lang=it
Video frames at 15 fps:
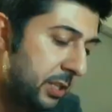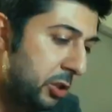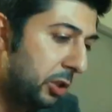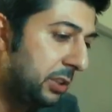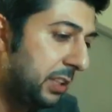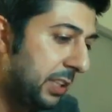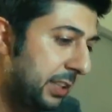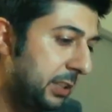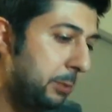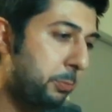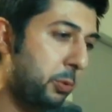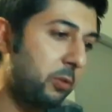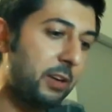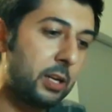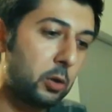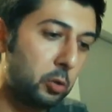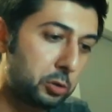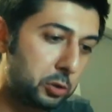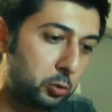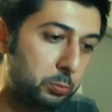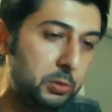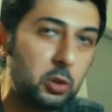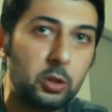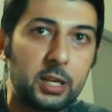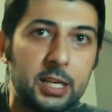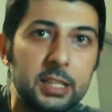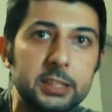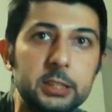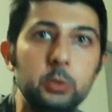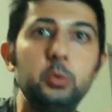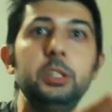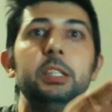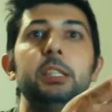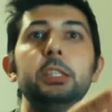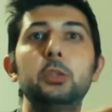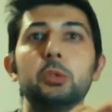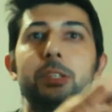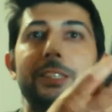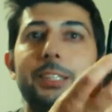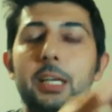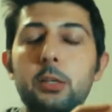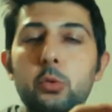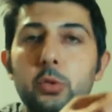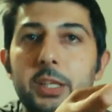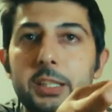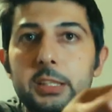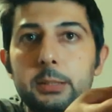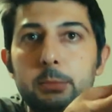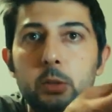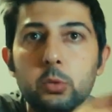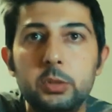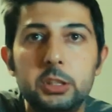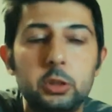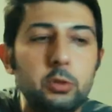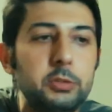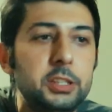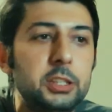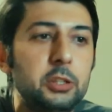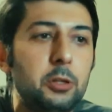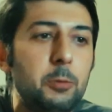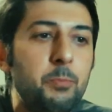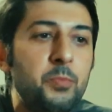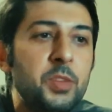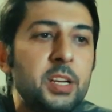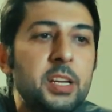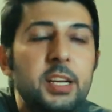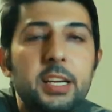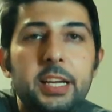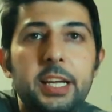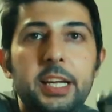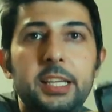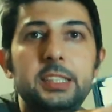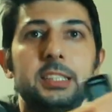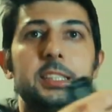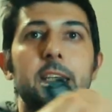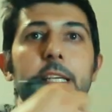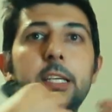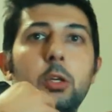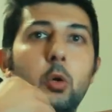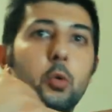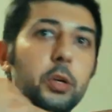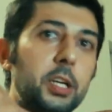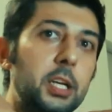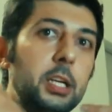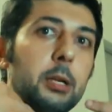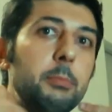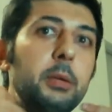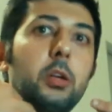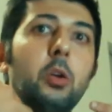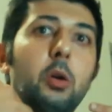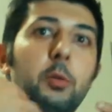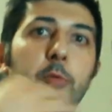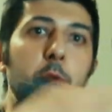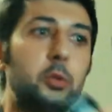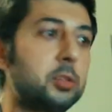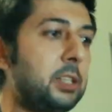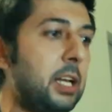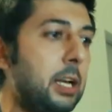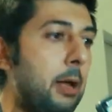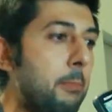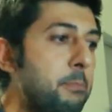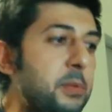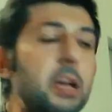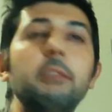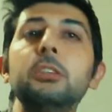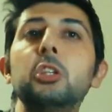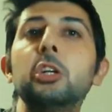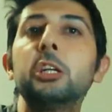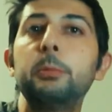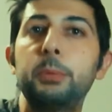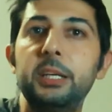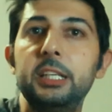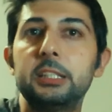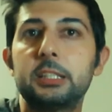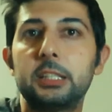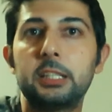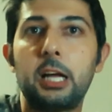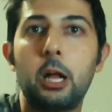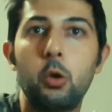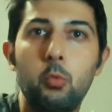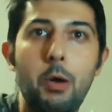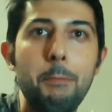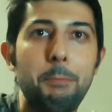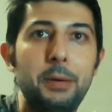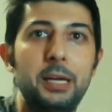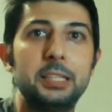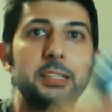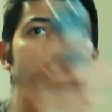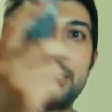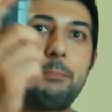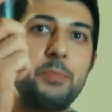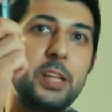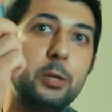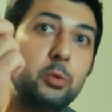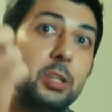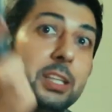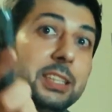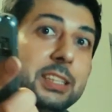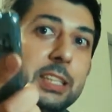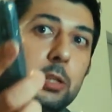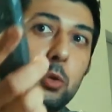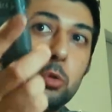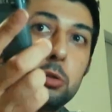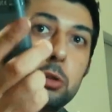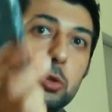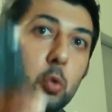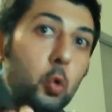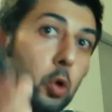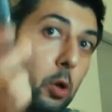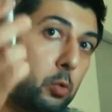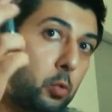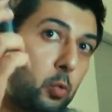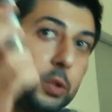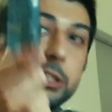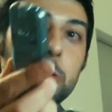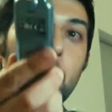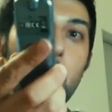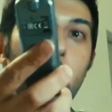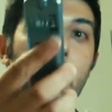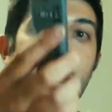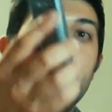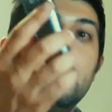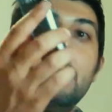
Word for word: io direi di provarlo subito ragazzi quindi io stacco un attimino questo video e staccherò il microfono dalla mia videoripresa dal OnePlus e utilizzerò solo questo qua